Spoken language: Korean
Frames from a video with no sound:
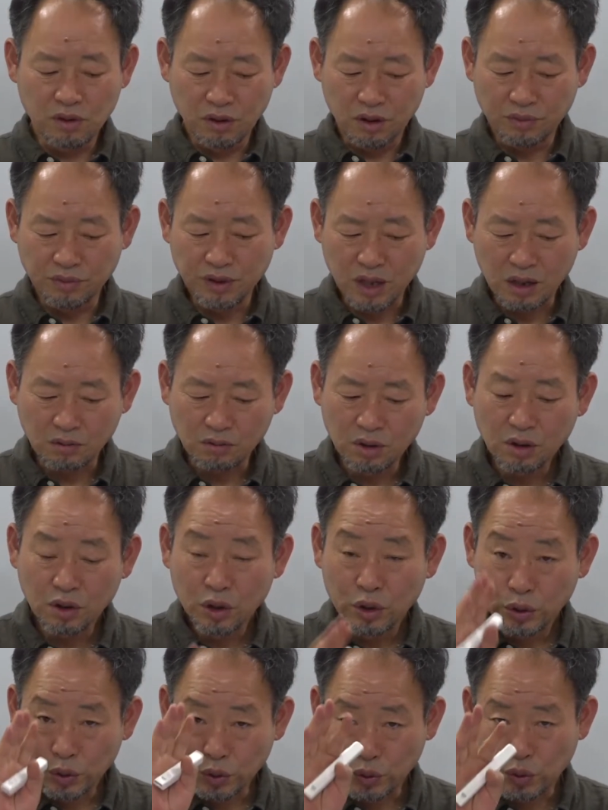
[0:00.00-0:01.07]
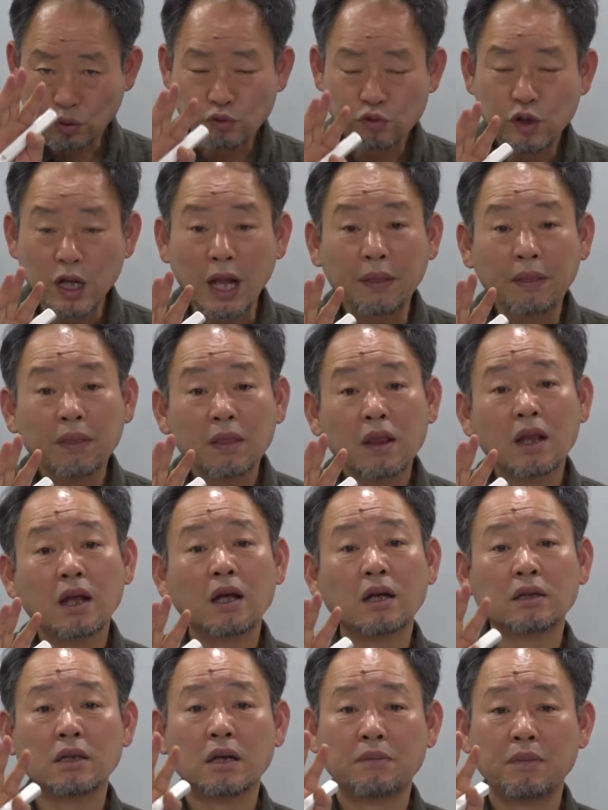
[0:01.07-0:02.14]
여러분들하고는 교통수단,
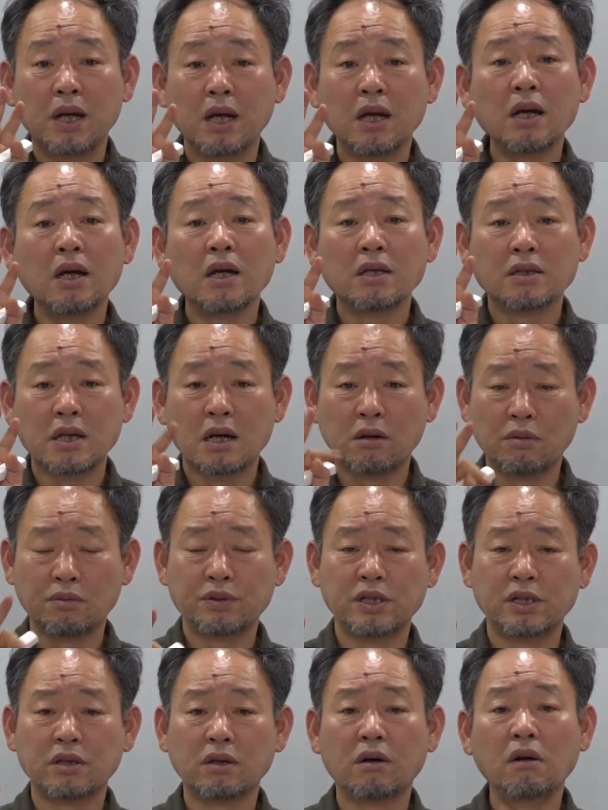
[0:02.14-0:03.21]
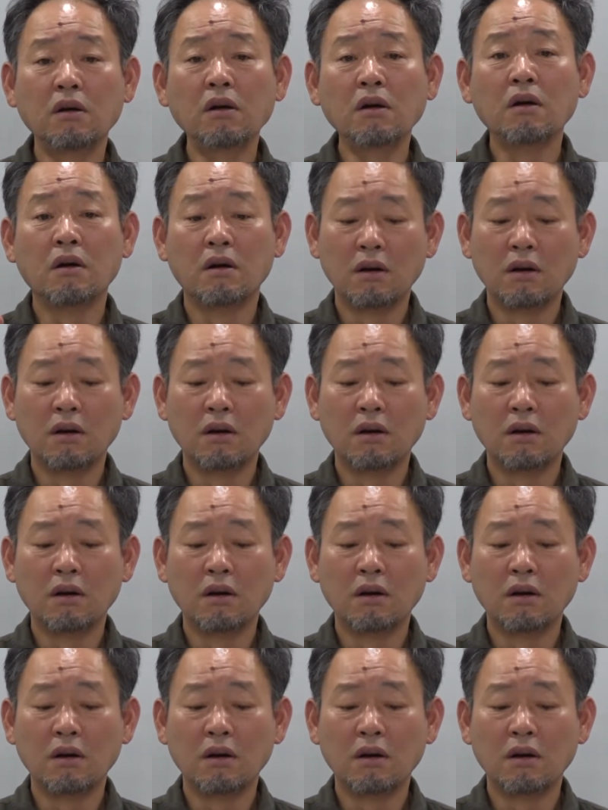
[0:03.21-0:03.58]
그 다음에 상업시설,